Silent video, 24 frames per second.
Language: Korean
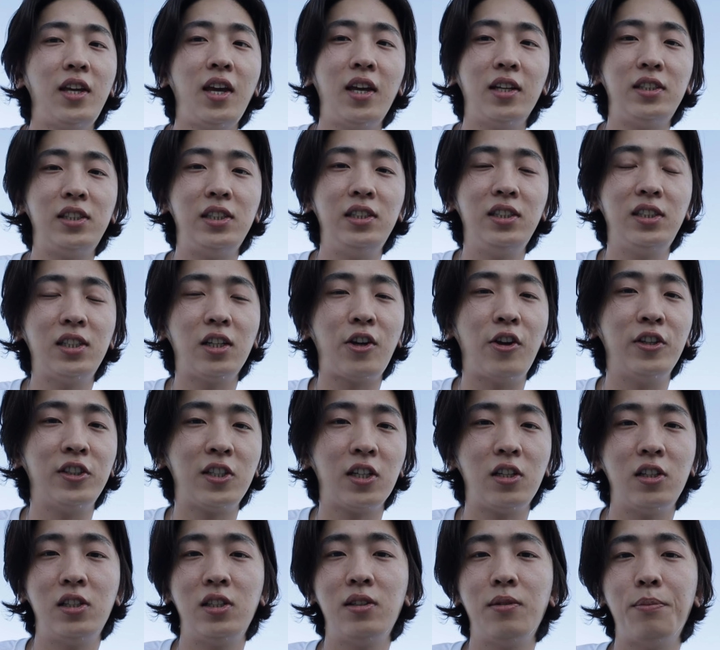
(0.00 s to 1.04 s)
게 진짜
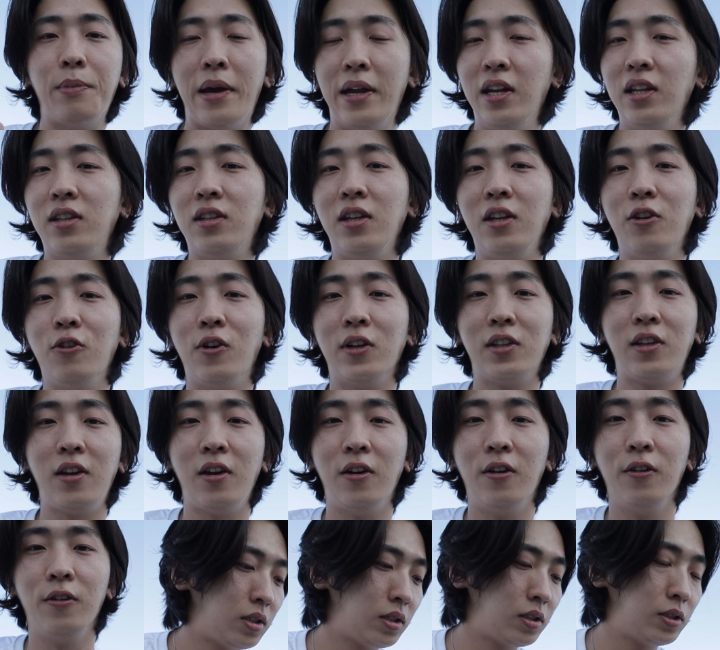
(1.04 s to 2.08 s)
괜찮은 메리트인 것
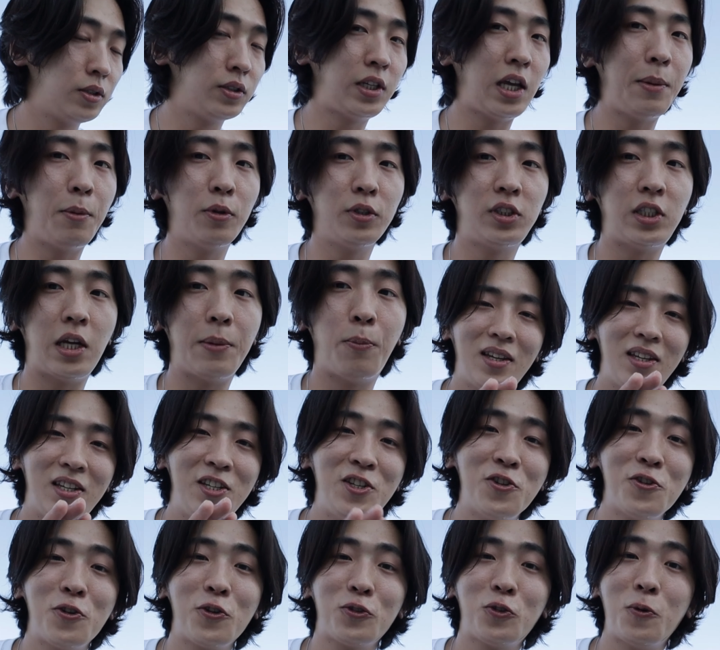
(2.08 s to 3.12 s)
같아요 그리고 세 번째 이
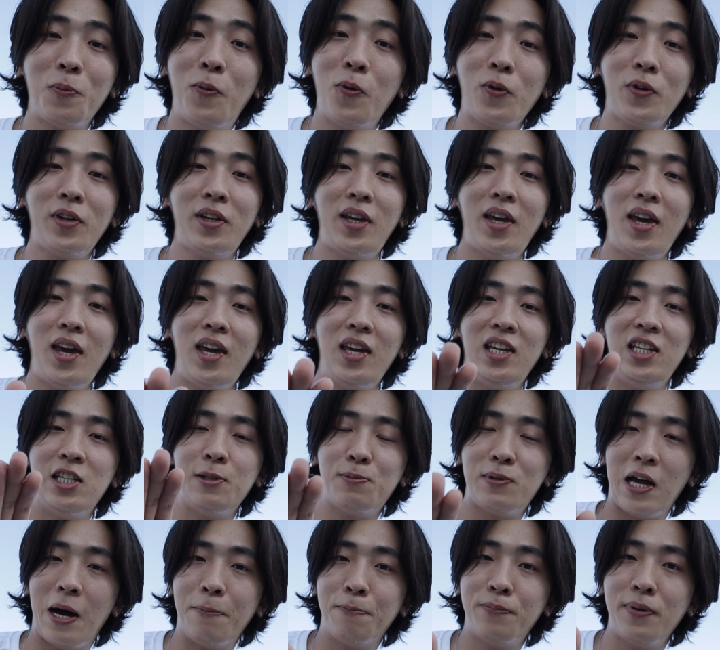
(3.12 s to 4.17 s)
녀석도 4K
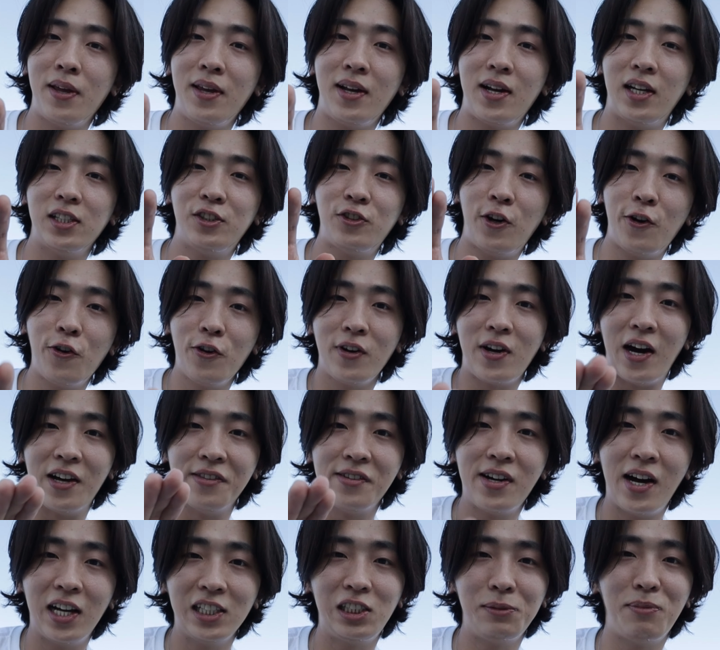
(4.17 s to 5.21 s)
24프레임까지 촬영이
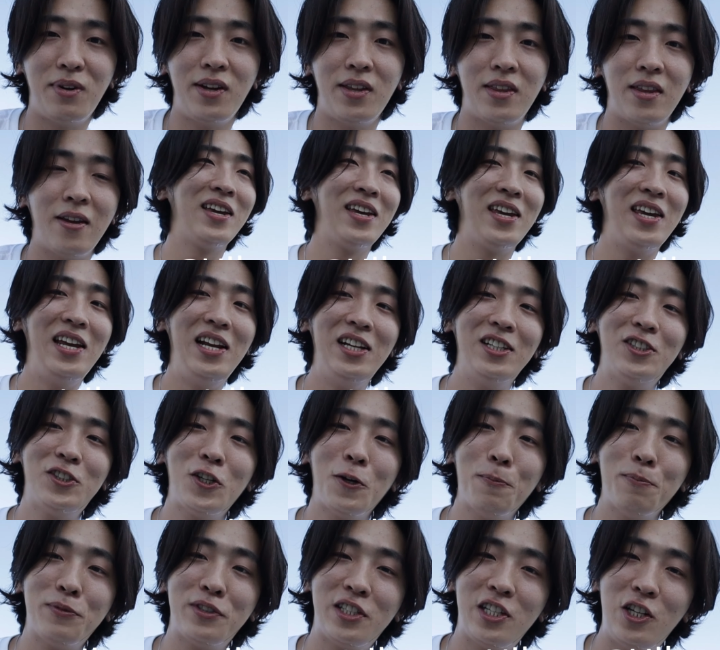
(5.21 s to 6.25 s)
가능하지만
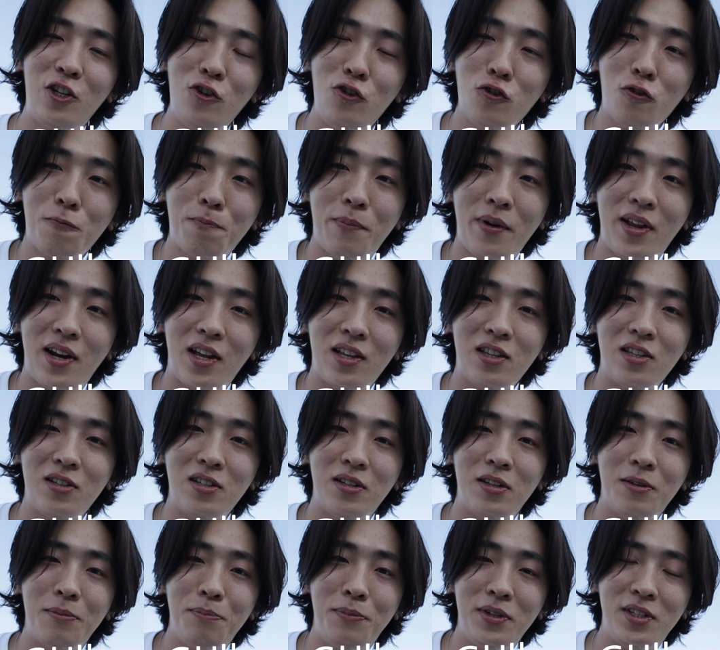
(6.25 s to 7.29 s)

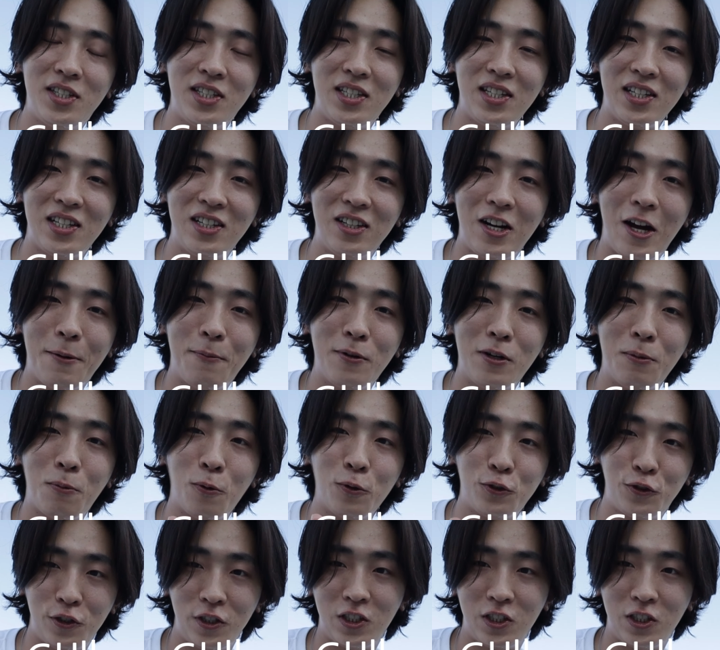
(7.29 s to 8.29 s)
1.76배라는 미친 크랍을 볼 수